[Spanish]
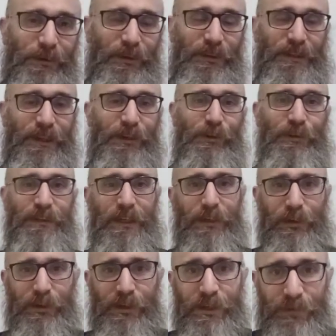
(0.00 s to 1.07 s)
cuando están contando
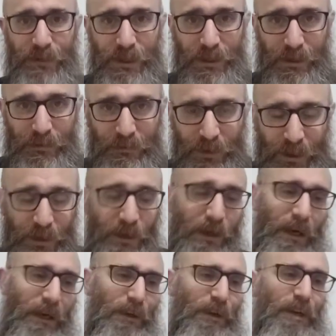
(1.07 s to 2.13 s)
los Levim,
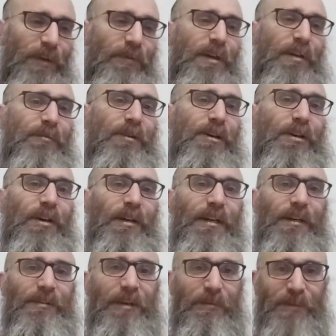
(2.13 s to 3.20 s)
a los Levim y
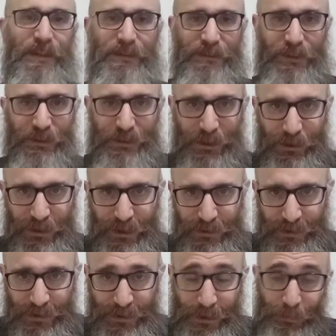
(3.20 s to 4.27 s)
Koirach también se los tragó la
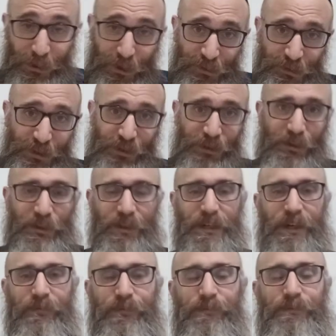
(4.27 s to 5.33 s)
tierra, pero los hijos de
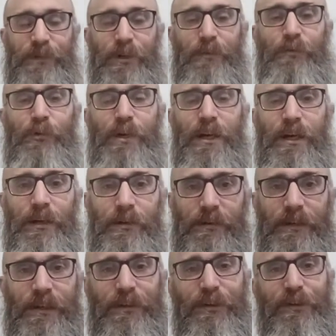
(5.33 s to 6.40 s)
Koirach no murieron.
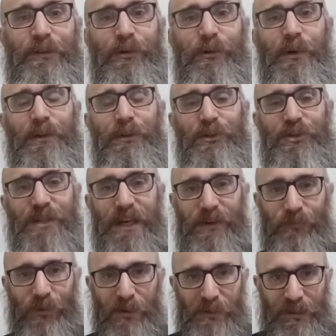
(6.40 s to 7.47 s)
Entonces cuando ya
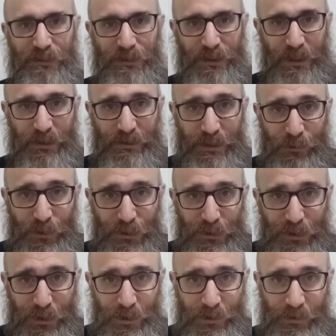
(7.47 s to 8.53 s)
fue mencionada esta
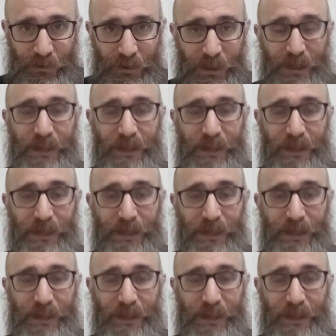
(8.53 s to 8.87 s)
cuestión